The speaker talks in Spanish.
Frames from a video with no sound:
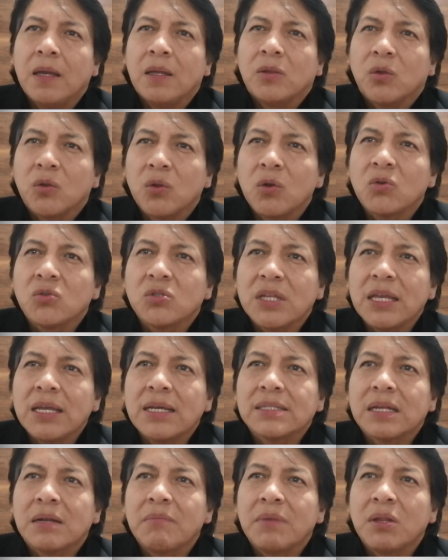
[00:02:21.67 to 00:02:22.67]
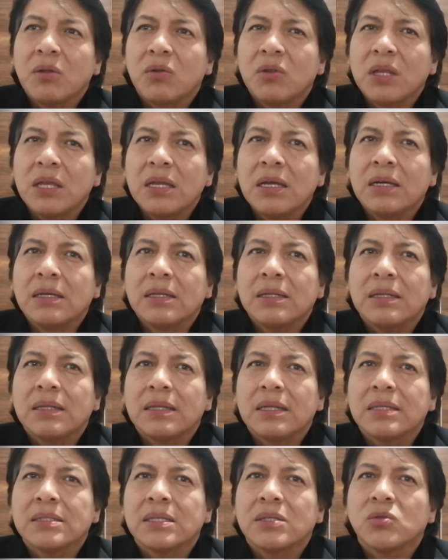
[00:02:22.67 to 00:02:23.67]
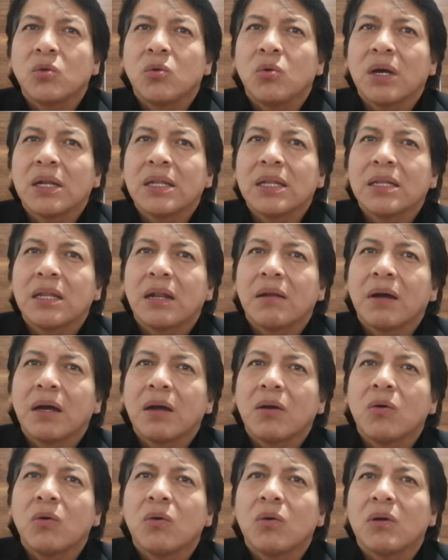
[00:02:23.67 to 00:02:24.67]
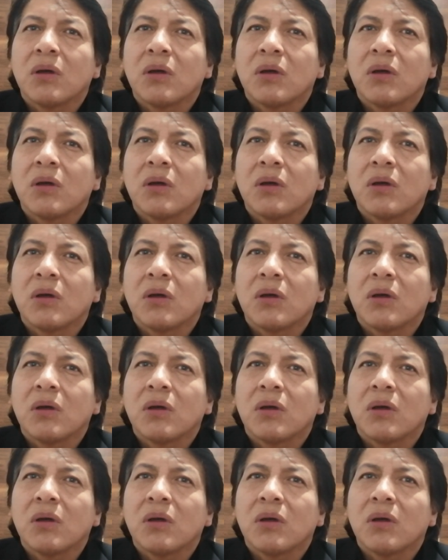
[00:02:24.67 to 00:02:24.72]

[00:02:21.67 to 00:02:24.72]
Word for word: Todos los días al mediodía, desde su lugar de trabajo,